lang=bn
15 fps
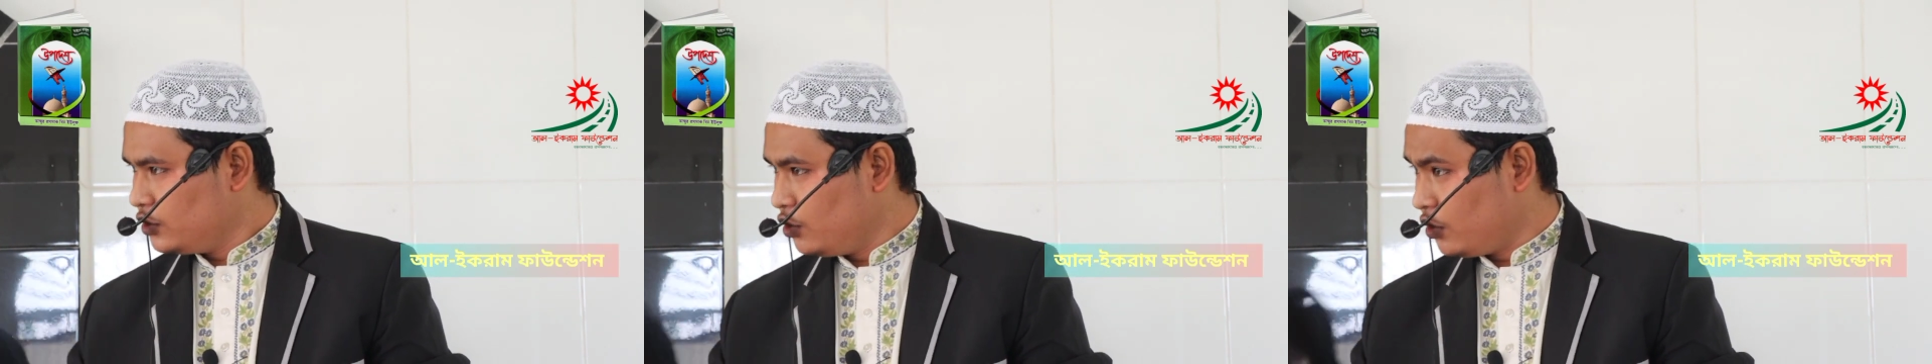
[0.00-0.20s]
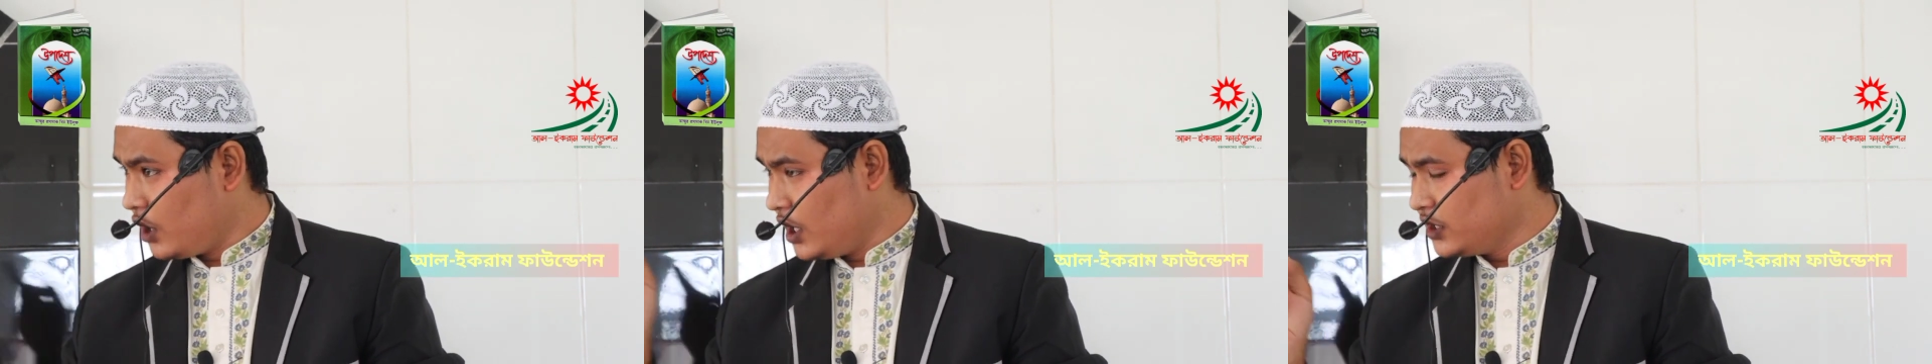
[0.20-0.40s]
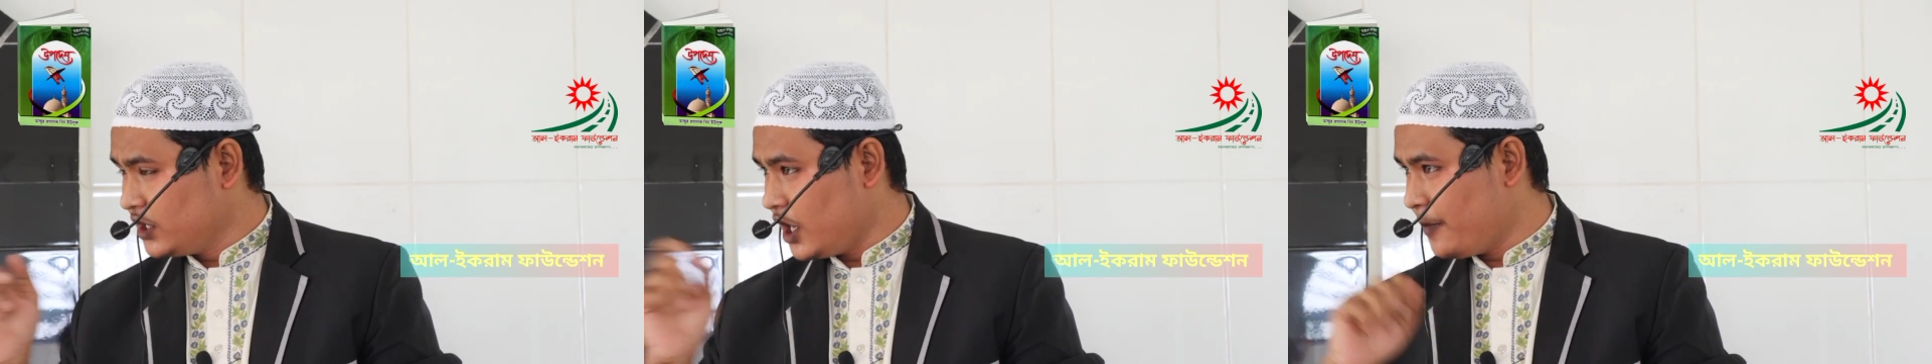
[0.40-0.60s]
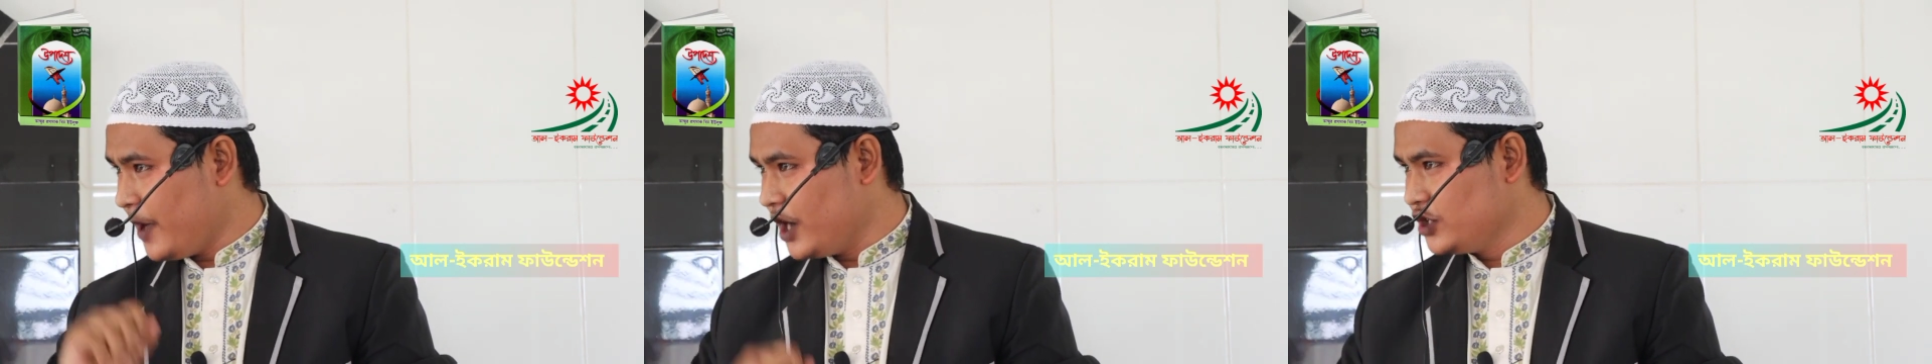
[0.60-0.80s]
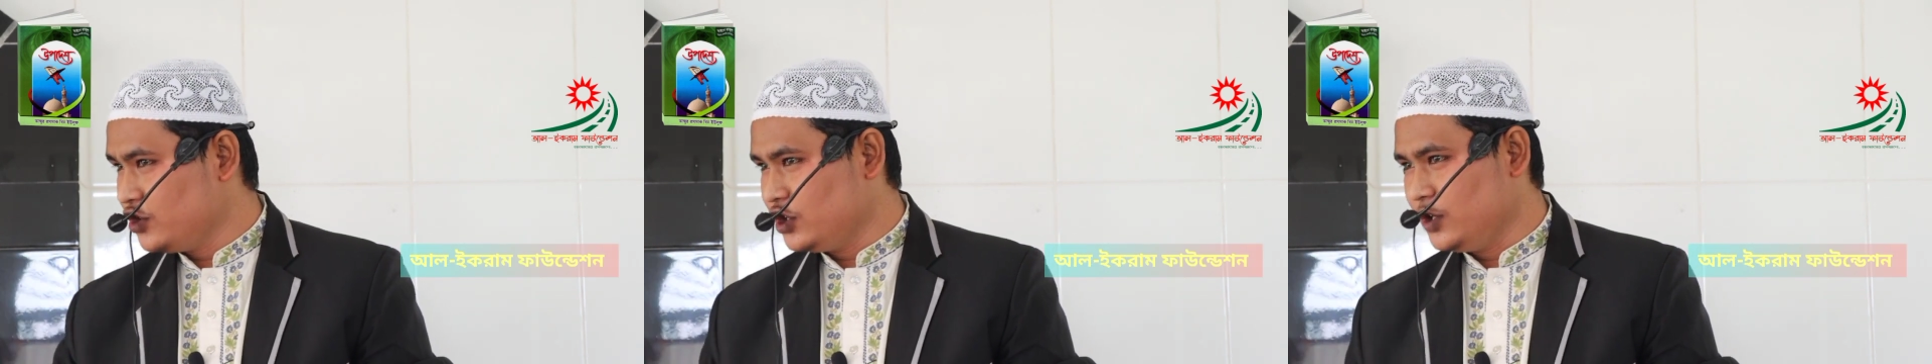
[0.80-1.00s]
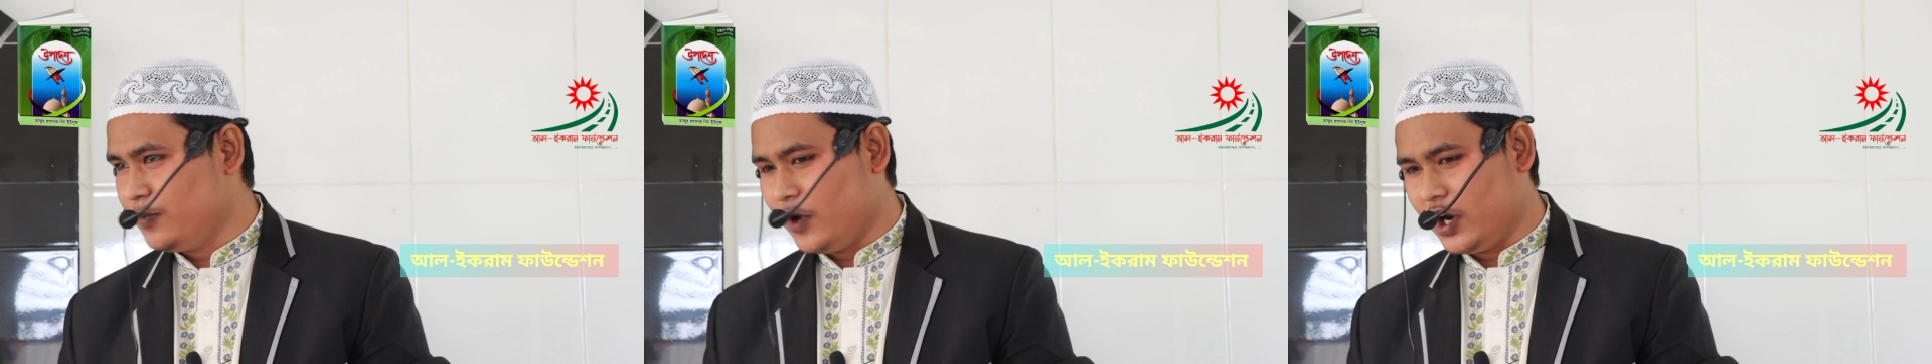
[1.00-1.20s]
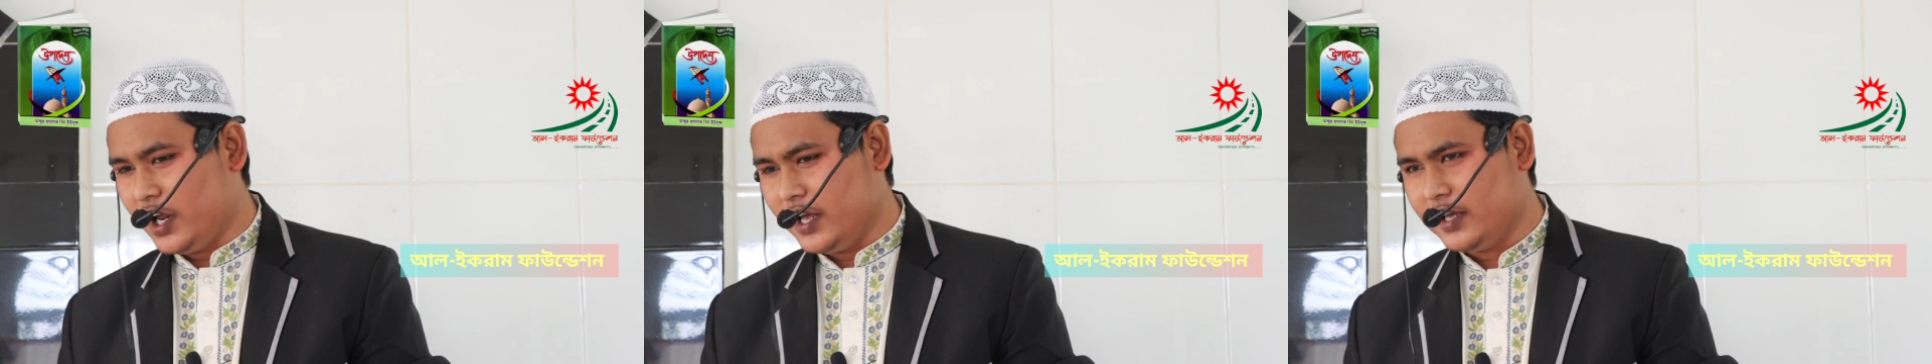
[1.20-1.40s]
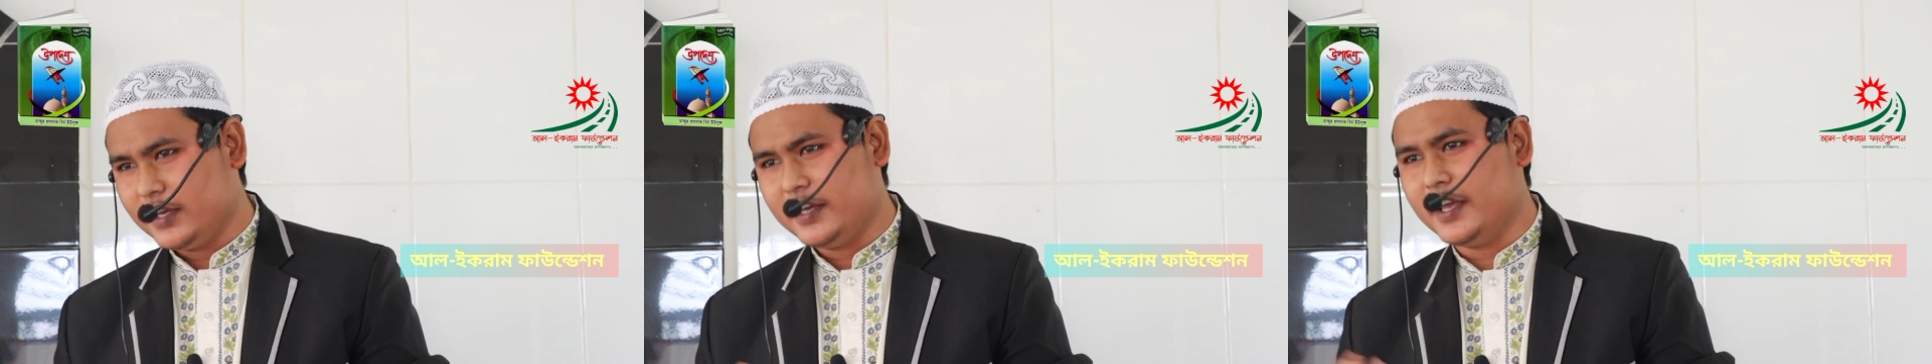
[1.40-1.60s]
দোকানদার ভাই যদি
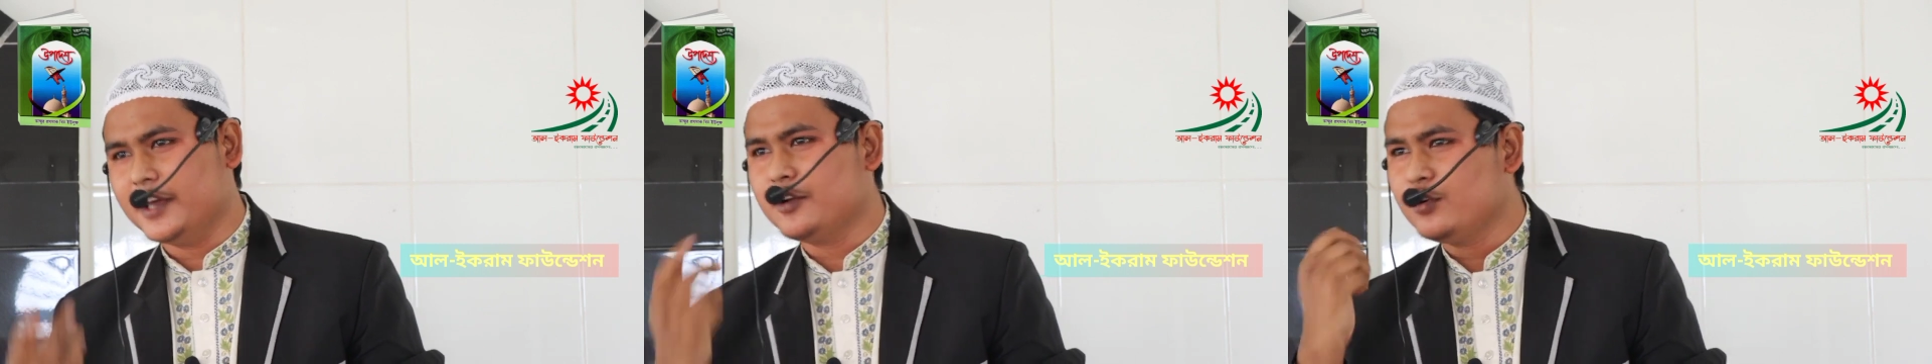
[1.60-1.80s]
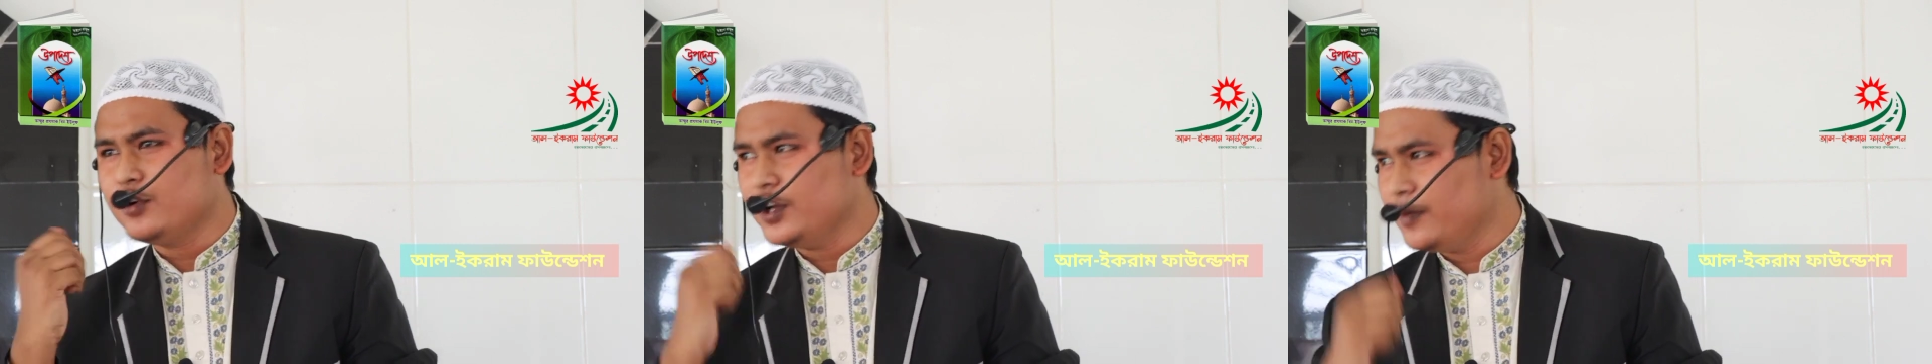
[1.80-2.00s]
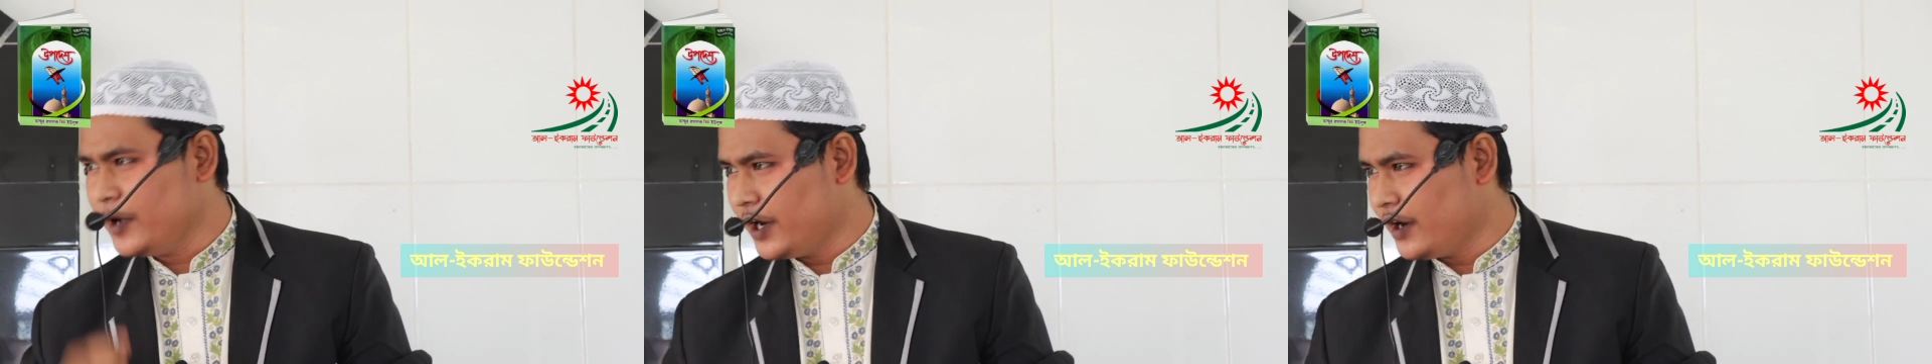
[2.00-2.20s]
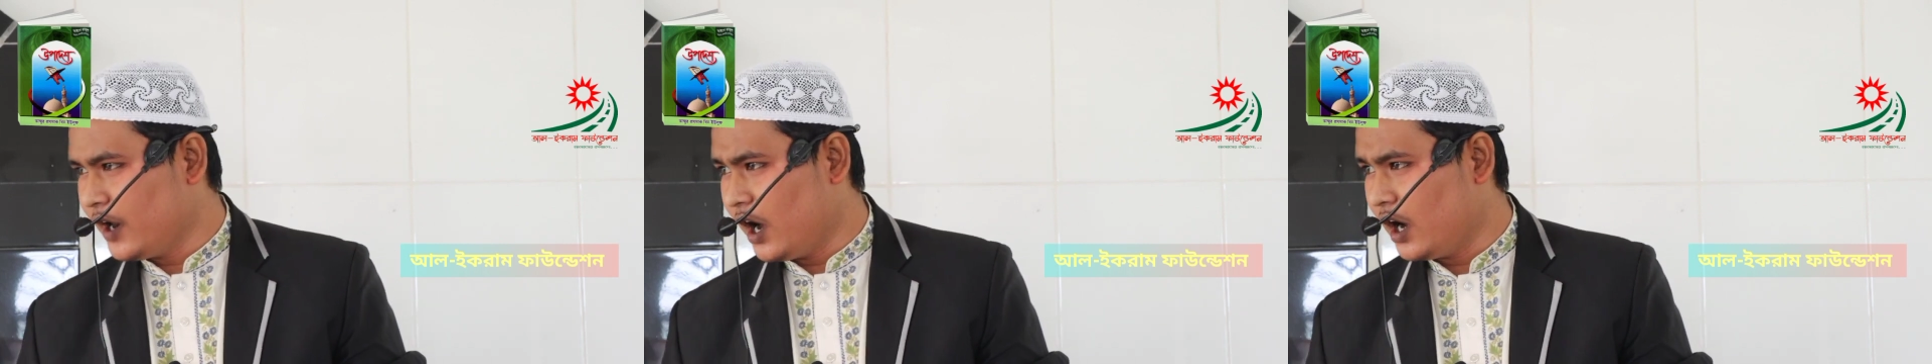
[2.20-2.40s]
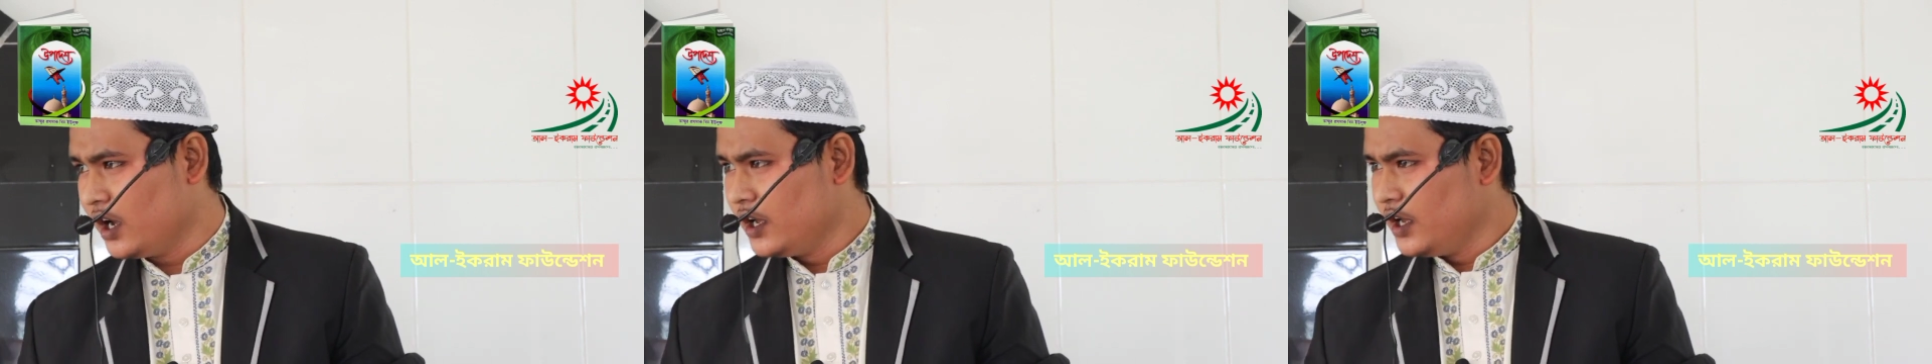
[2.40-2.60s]
বলে কেন নিবেন না